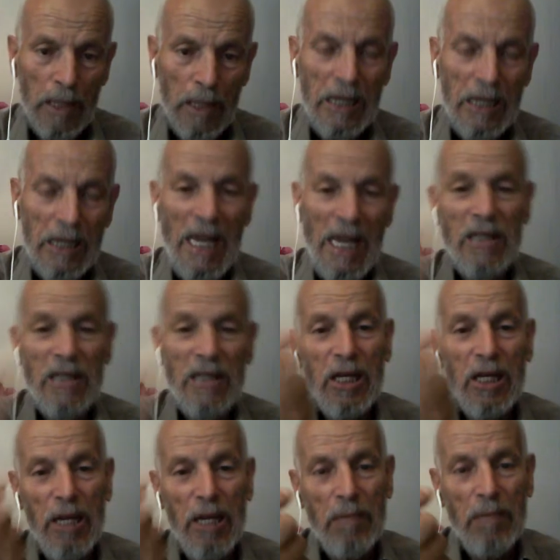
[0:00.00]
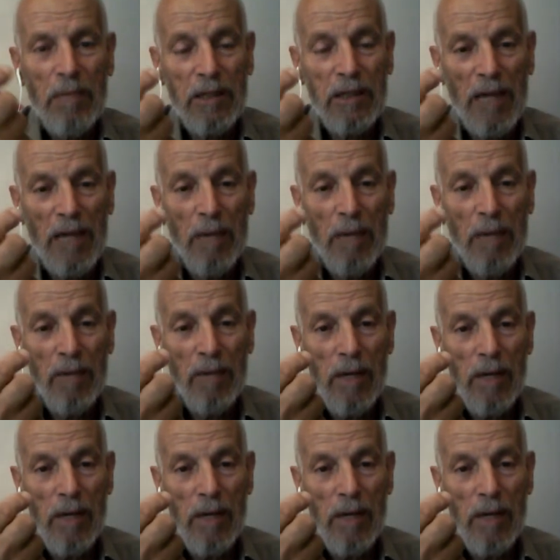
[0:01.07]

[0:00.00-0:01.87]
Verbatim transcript: تعالج الكلمة الطيبة